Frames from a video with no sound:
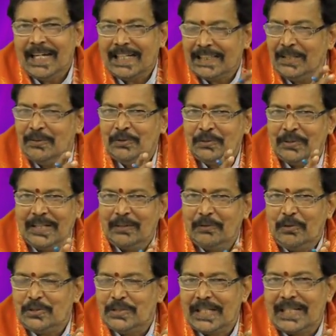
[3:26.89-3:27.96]
అర్థమవుతున్నాయి
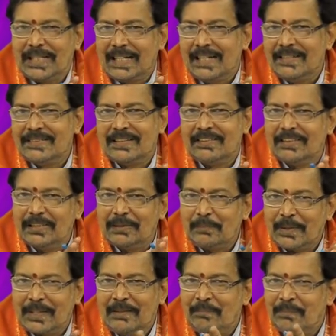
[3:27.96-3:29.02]
గోచార గ్రహచర శ్రీకుల
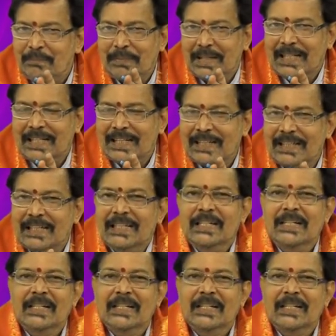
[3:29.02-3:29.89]
ప్రకారంగా